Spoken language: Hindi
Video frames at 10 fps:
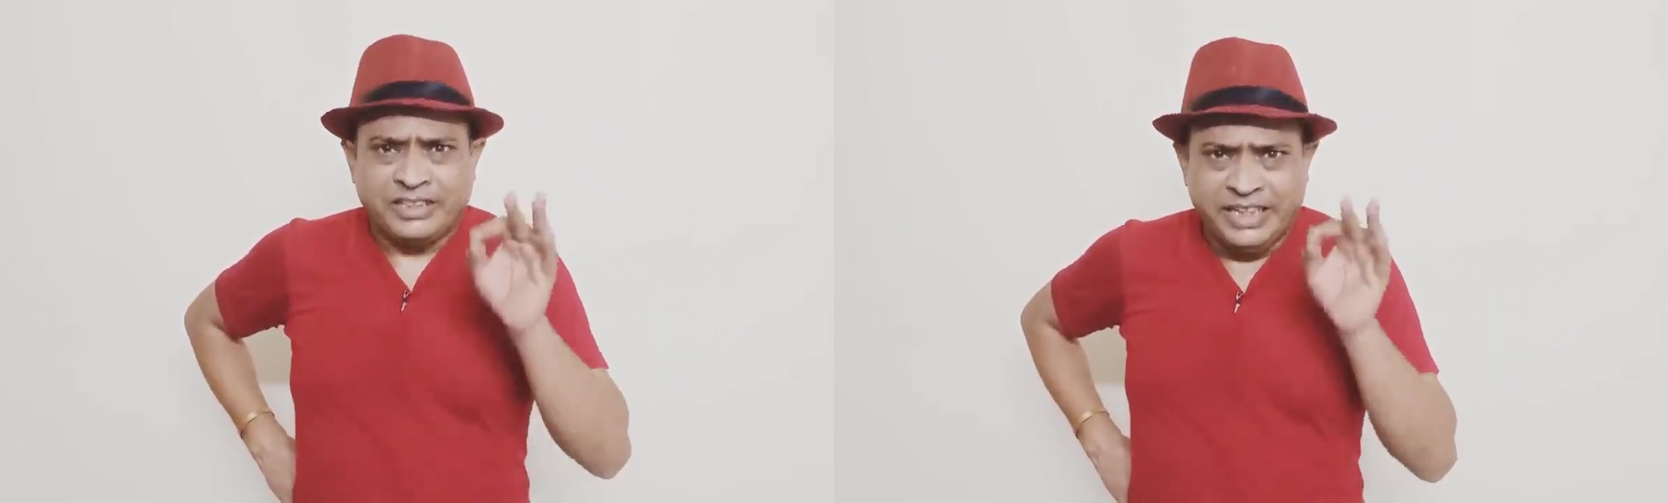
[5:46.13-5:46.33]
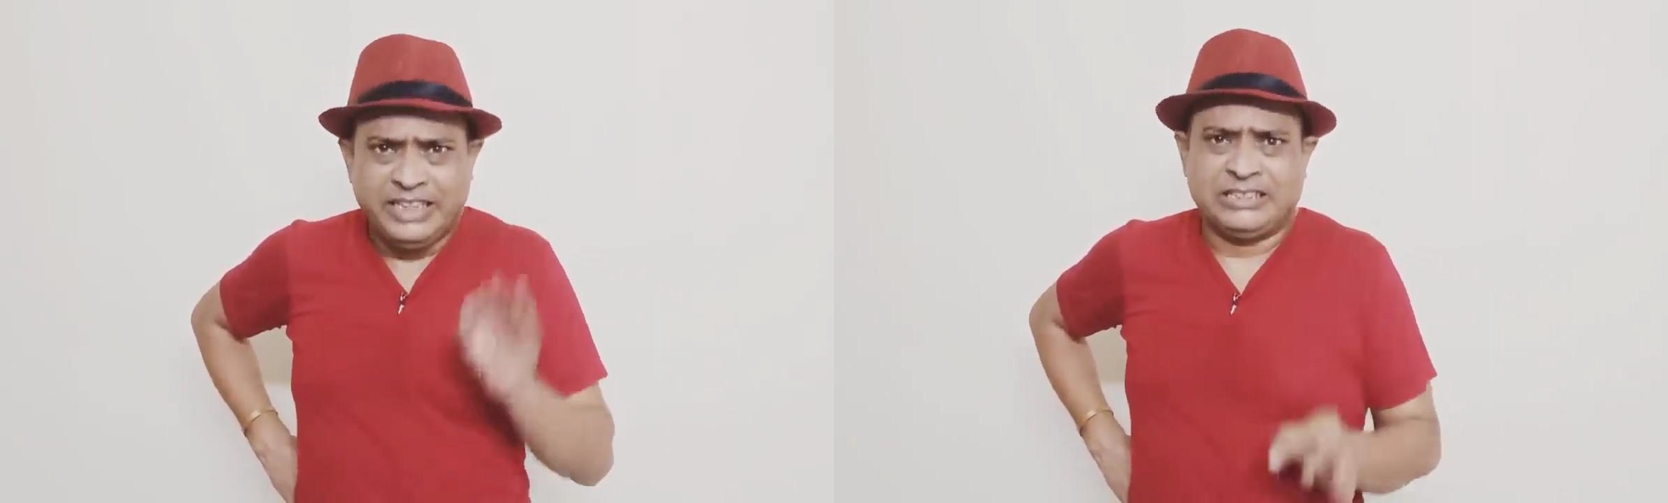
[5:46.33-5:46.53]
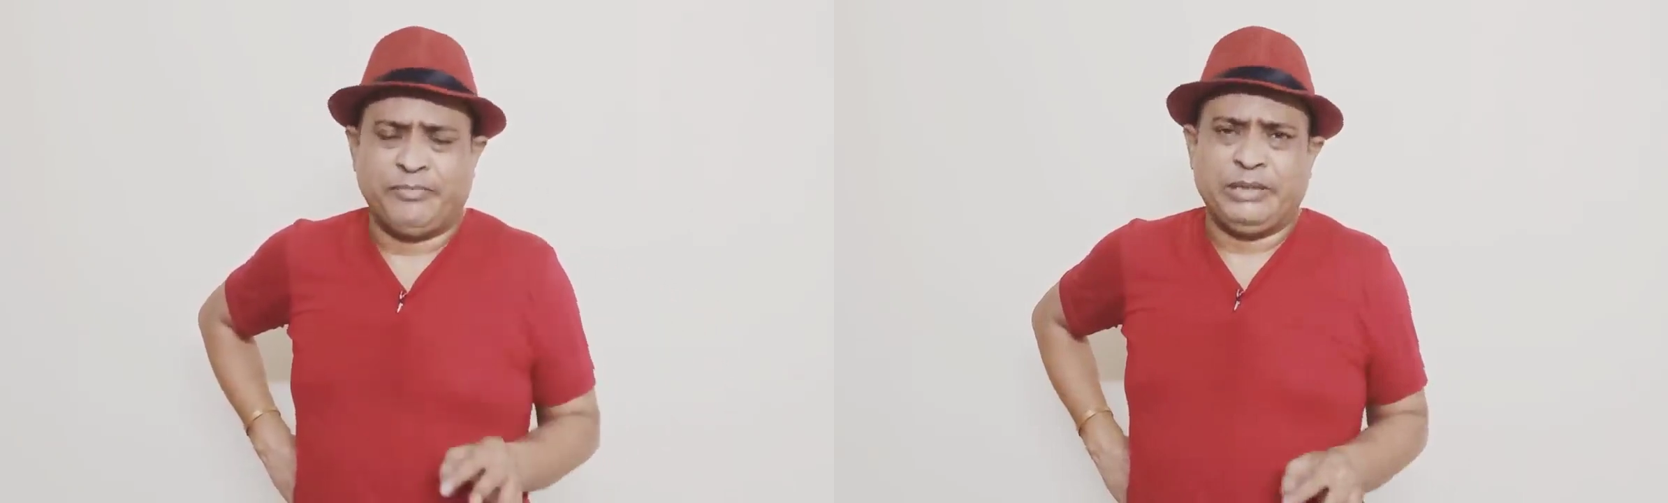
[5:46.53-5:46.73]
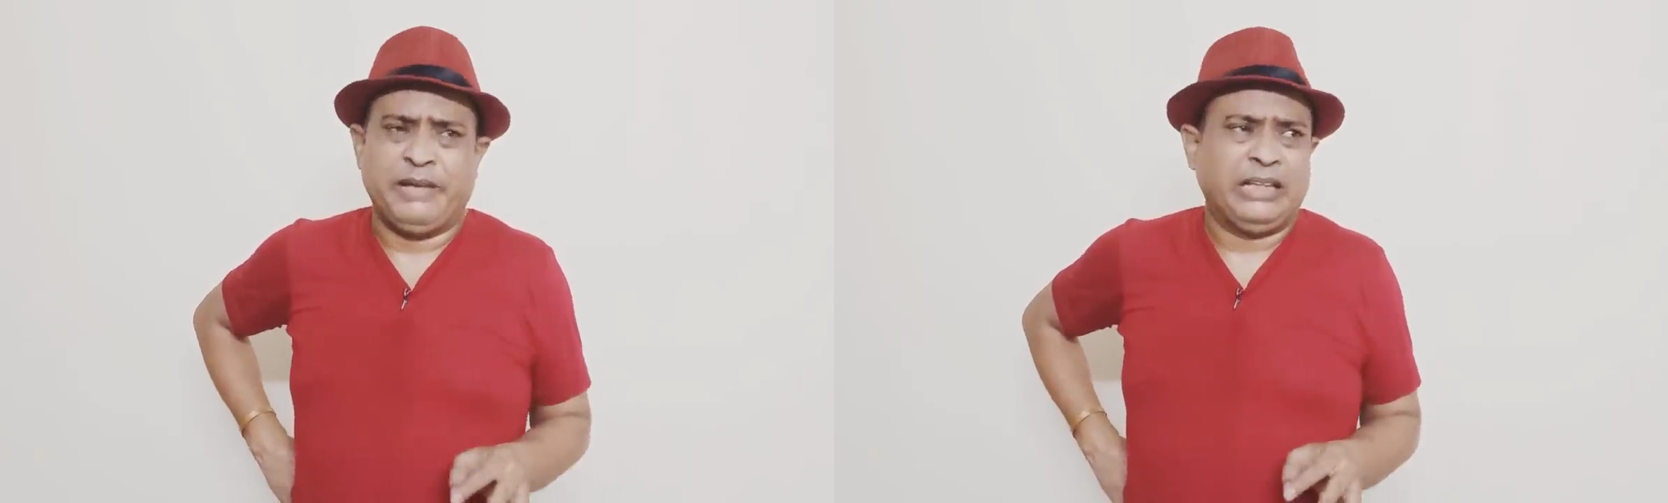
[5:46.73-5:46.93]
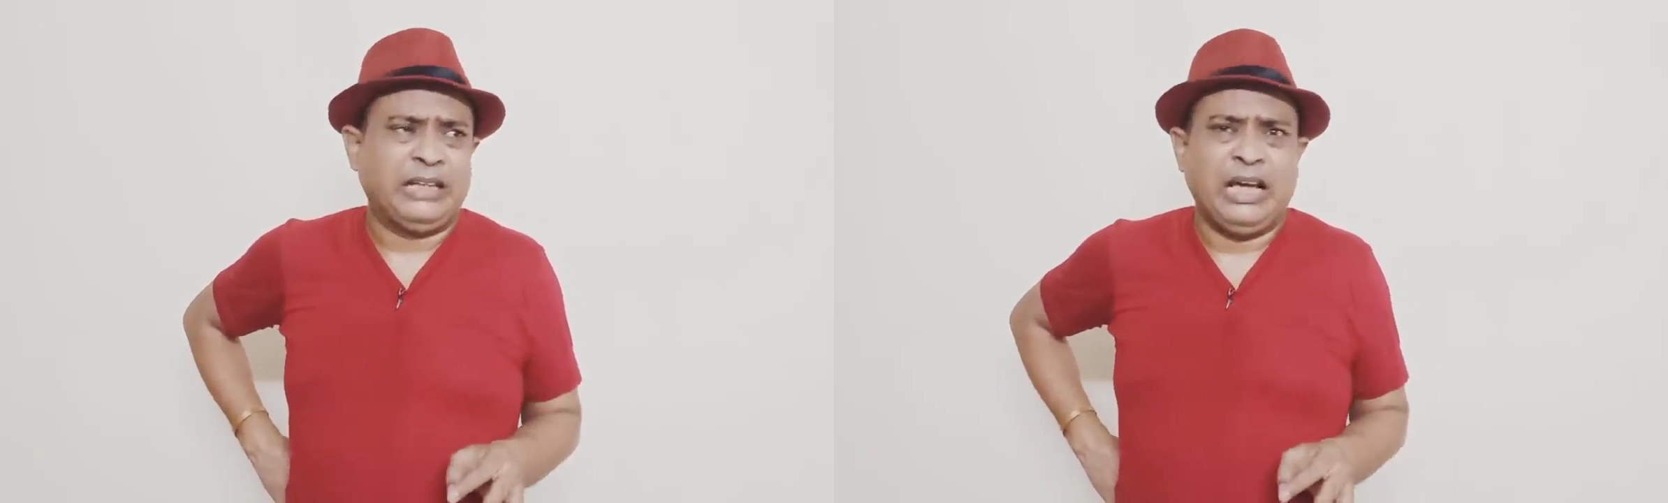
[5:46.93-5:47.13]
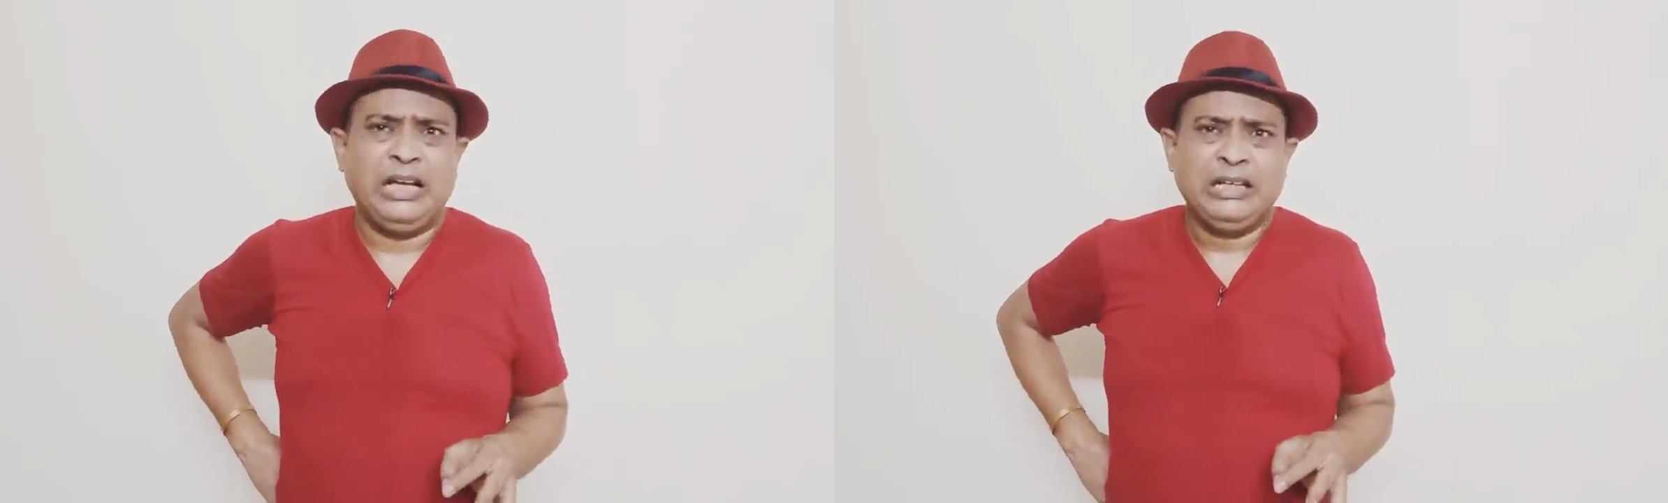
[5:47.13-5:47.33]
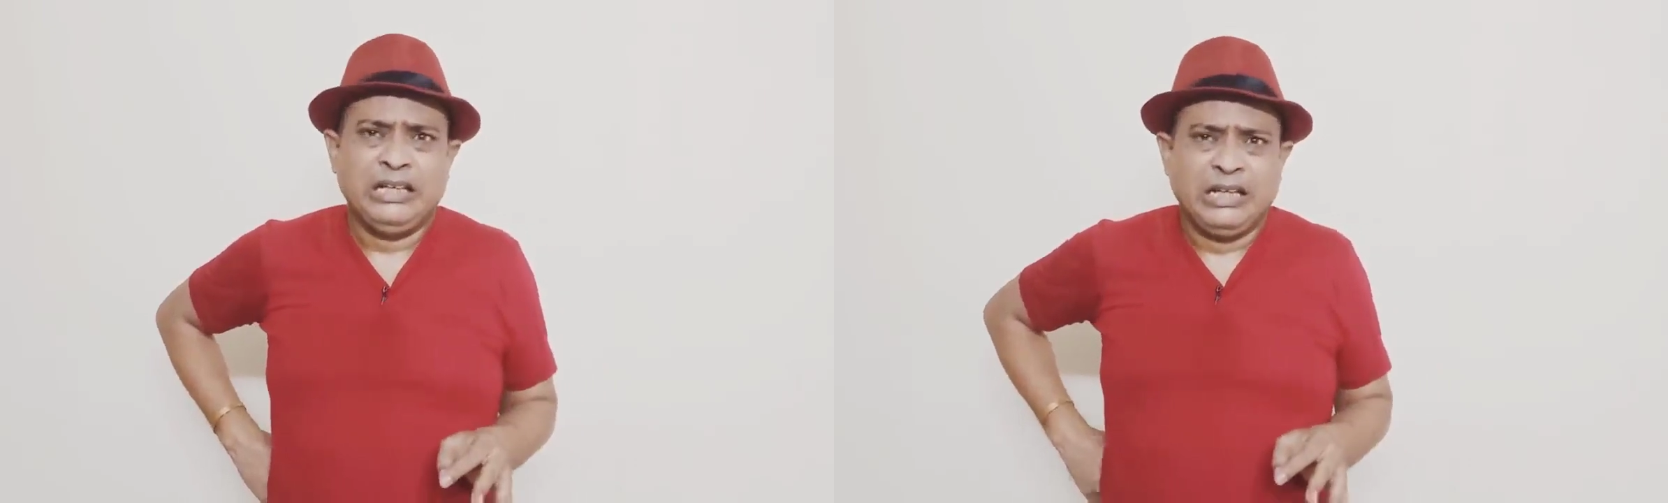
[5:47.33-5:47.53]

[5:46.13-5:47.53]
ये नहीं समझ में आता है